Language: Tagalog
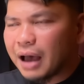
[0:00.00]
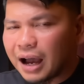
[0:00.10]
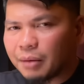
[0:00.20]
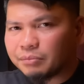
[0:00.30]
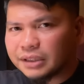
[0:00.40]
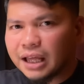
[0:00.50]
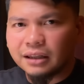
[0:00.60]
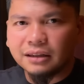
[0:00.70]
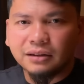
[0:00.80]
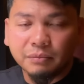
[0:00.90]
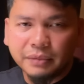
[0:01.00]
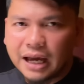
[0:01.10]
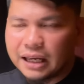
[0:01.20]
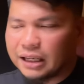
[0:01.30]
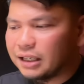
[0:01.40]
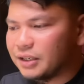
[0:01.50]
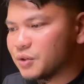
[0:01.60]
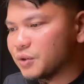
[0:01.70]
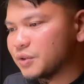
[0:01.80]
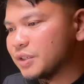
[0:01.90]
makamtan yung biyaya ng
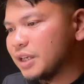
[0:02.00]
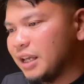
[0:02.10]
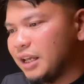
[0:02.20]
Diyos.